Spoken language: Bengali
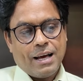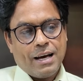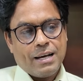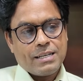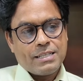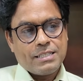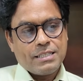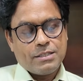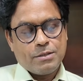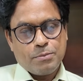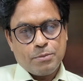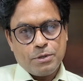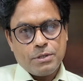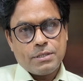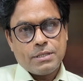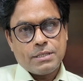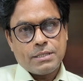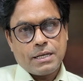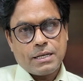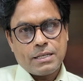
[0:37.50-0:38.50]
আর সে তো
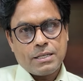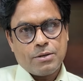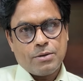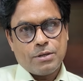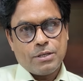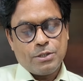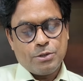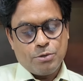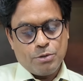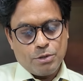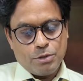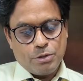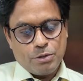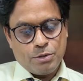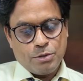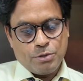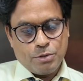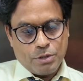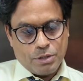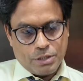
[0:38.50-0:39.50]
পুলিশে চাকরি করে যদিও
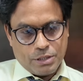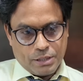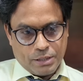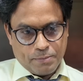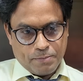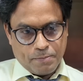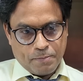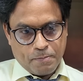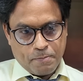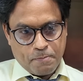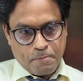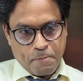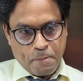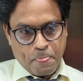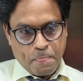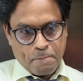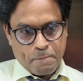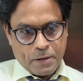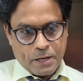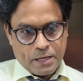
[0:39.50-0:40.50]
যদি সে
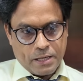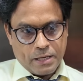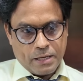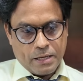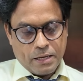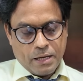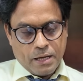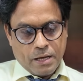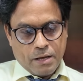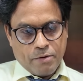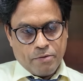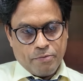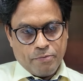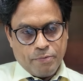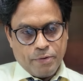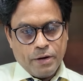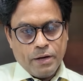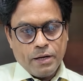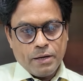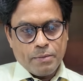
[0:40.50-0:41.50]
মানে
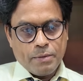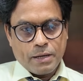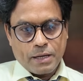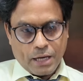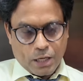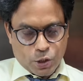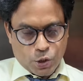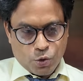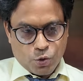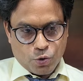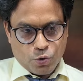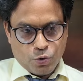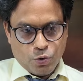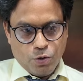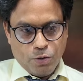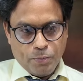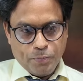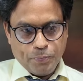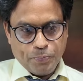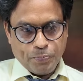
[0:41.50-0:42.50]
ফিল্ড লেভেলে কাজ করতো
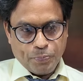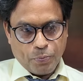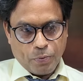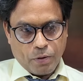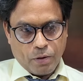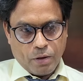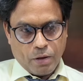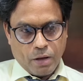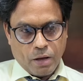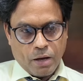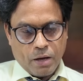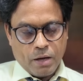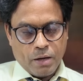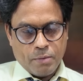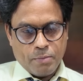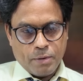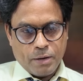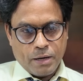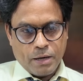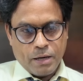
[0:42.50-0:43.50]

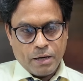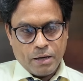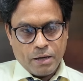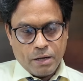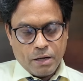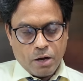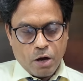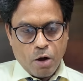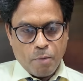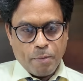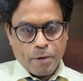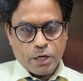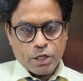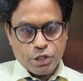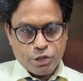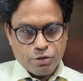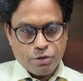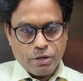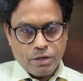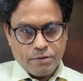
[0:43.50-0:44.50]
বা
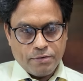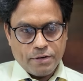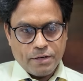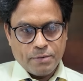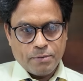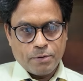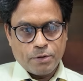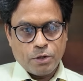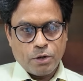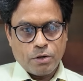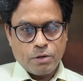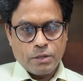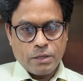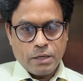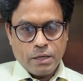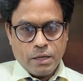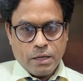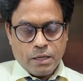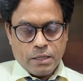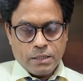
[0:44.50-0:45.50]
অপারেশন লেভেলে ধরে
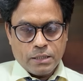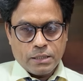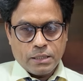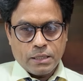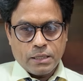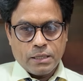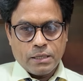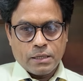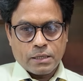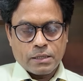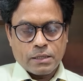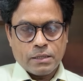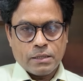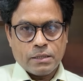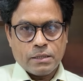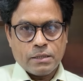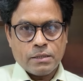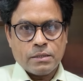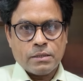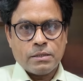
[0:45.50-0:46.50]
যে একটা
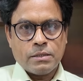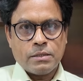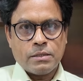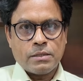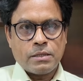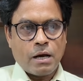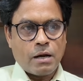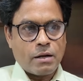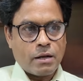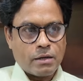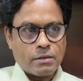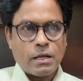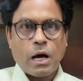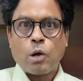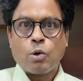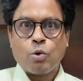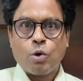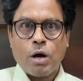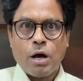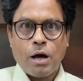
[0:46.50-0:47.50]
থানার
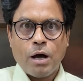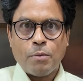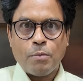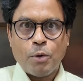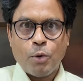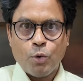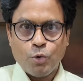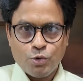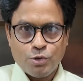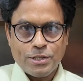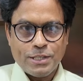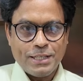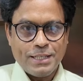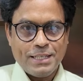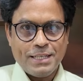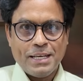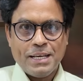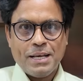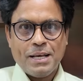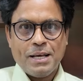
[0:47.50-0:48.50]
দারোগা বা ওসি